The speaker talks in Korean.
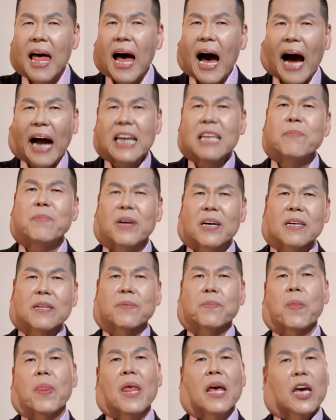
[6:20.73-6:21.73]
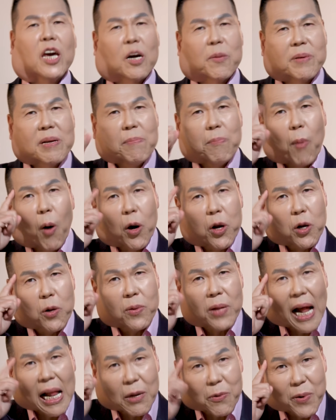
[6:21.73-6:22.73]
아니면 여러분이 머리로는
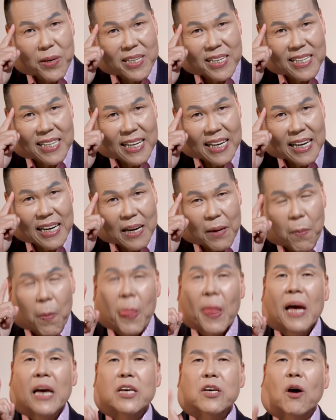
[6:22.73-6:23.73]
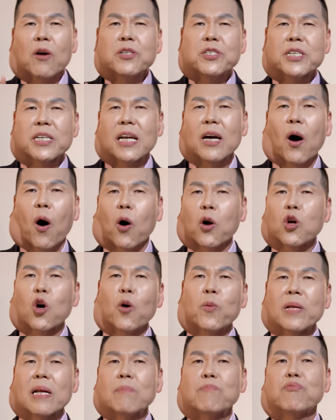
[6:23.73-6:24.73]
뭐 알고 있는데 현실의
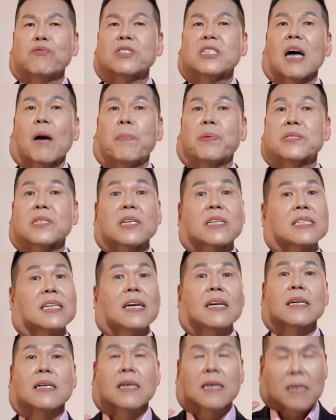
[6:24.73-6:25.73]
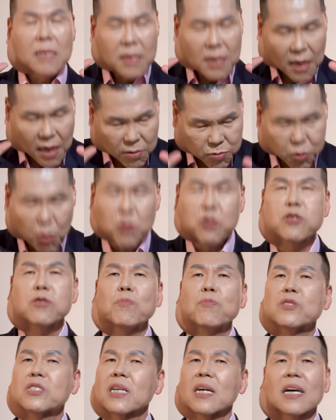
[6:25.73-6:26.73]
어려움이나 문제 앞에서 그냥
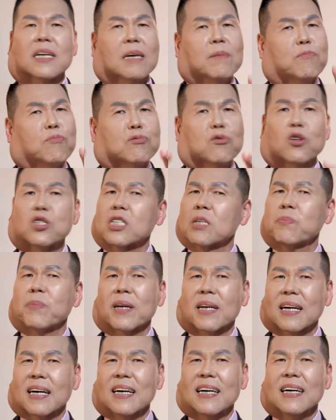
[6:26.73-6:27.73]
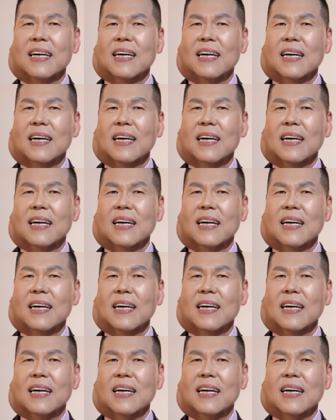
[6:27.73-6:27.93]
속수무책하게 무너지십니까?